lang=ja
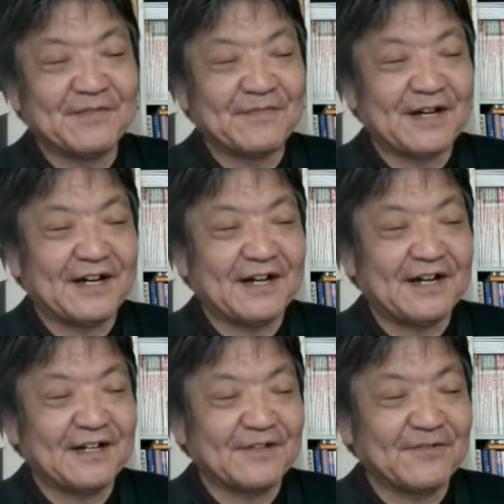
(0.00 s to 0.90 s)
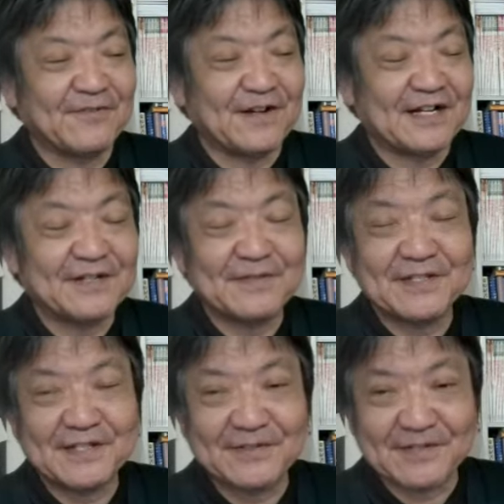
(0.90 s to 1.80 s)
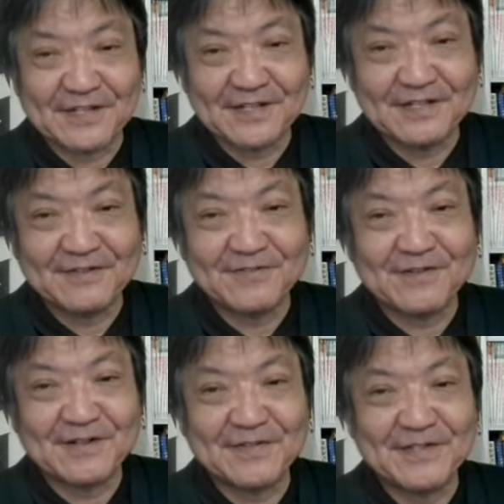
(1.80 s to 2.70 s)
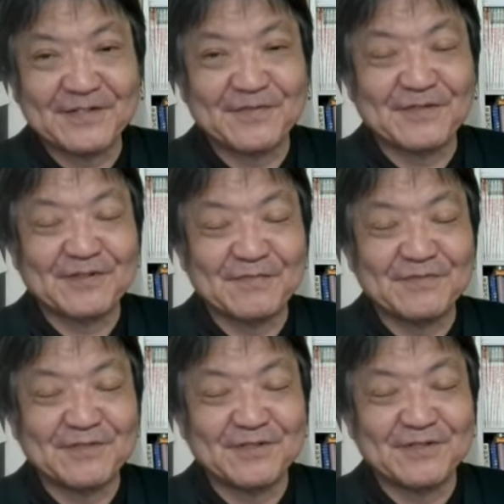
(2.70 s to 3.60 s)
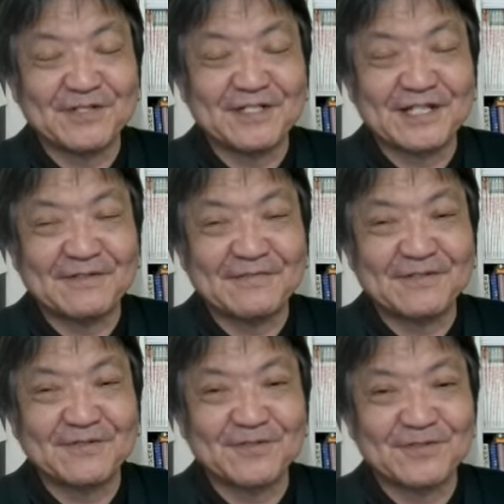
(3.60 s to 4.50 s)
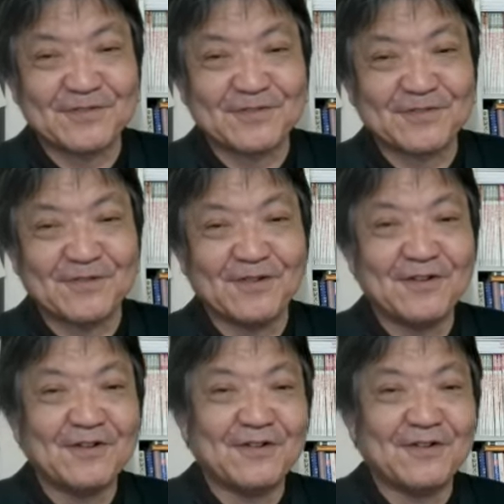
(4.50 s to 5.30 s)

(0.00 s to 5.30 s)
まあ、よう分かりませんけどね、よう分かりませんけど、まあ、トランプというおじいさんはそういうちょっと